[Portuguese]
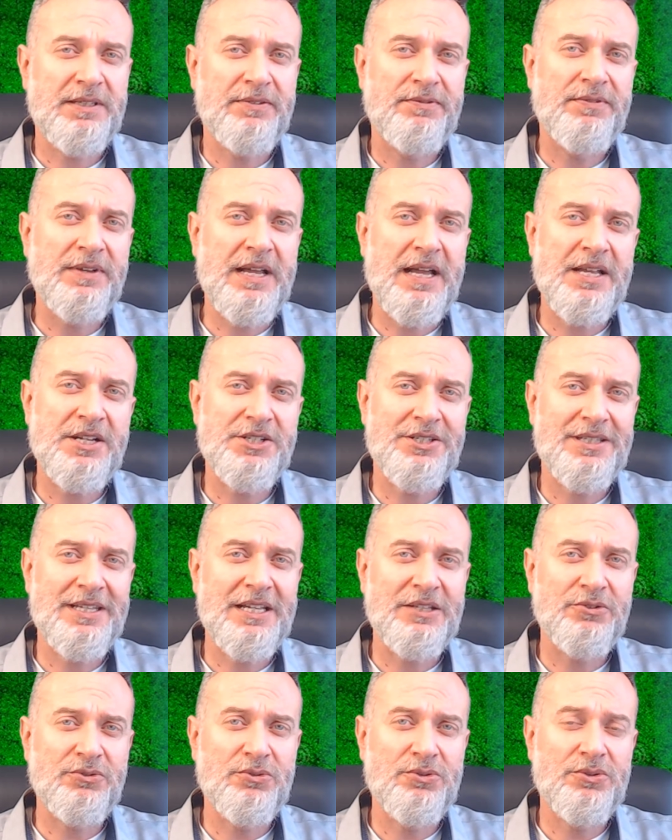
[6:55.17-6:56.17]
ficar
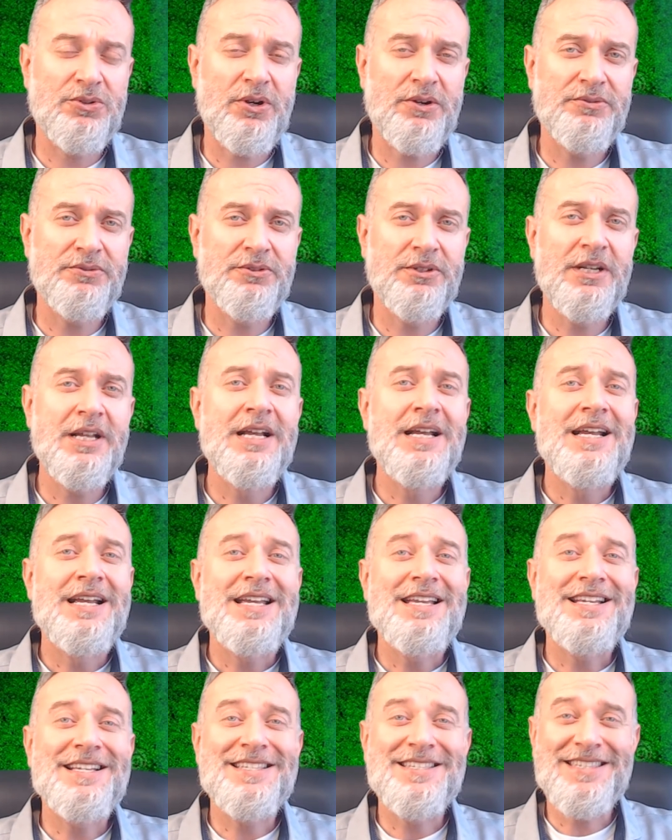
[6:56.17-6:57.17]
registrado no software
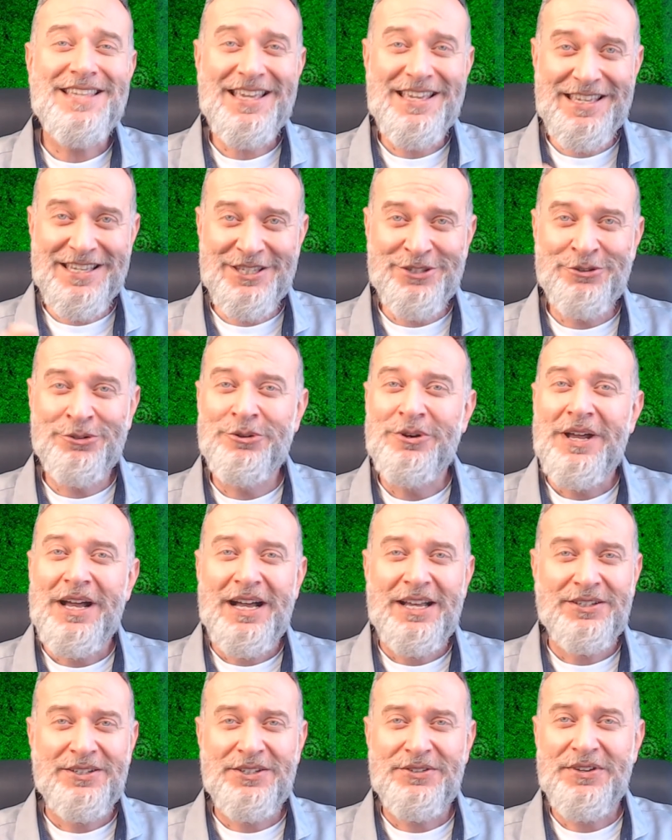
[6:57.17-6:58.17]
e que sem isso,
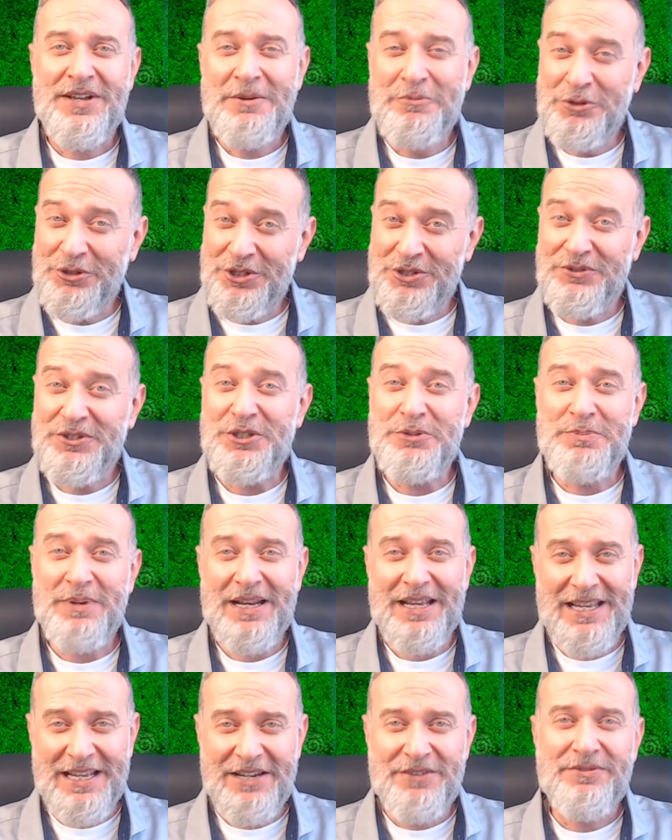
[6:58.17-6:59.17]
às vezes fica muito difícil
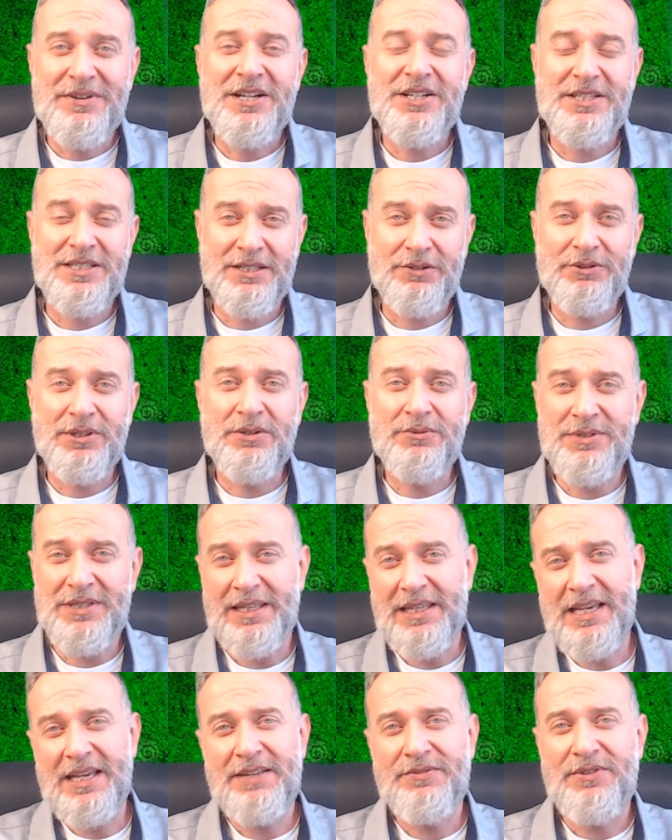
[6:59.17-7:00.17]
para ele ficar gestão, então você
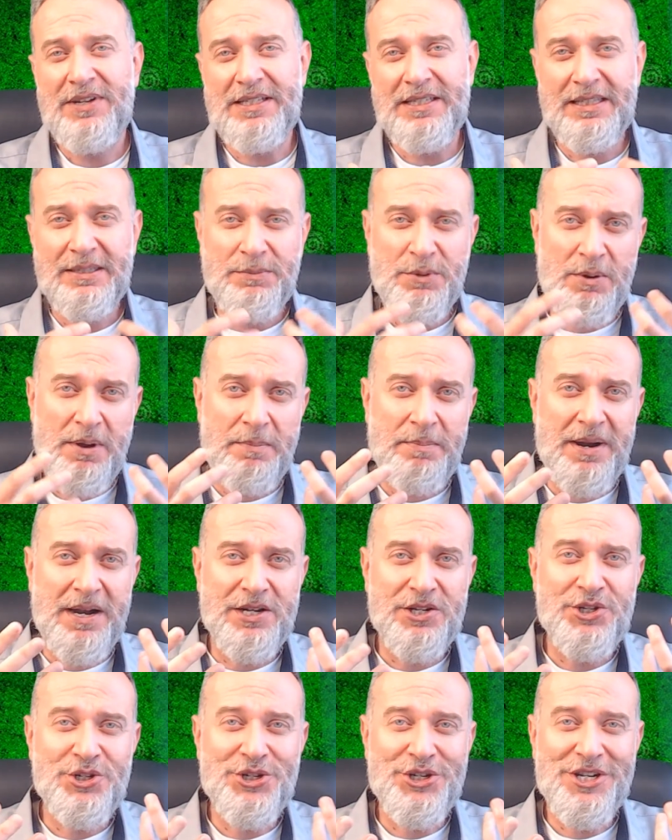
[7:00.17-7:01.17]
tem que fazer também uma
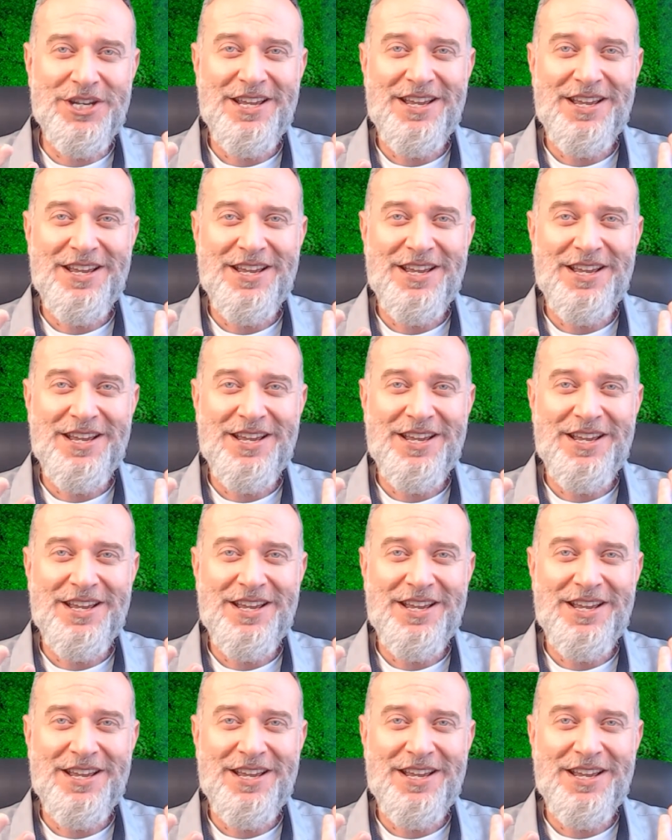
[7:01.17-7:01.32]
parte de